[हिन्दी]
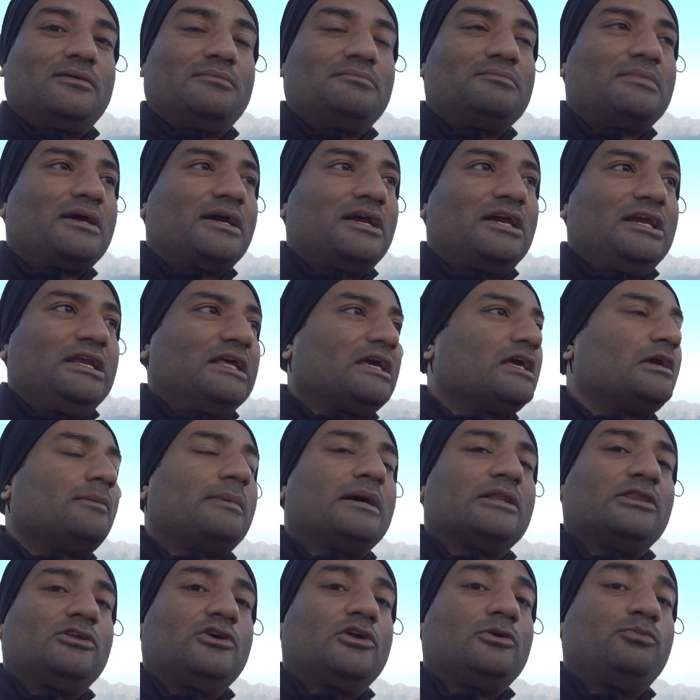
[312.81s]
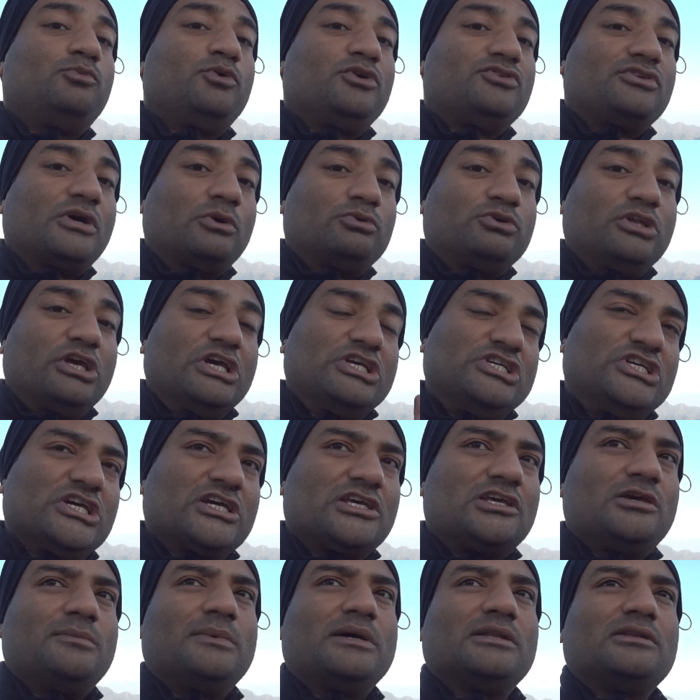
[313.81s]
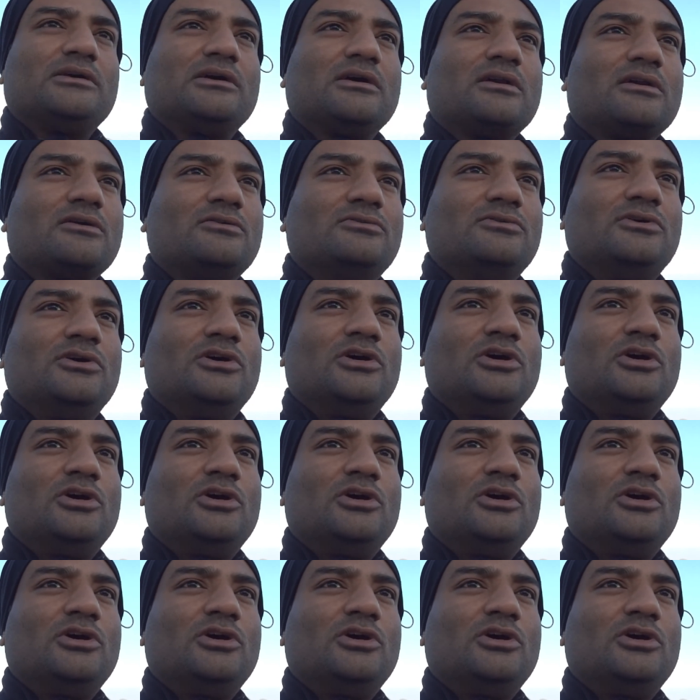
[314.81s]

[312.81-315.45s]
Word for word: मैं इंडिया की बात कर रहा हूँ पूरे साउथ एशिया की बात कर रहा हूँ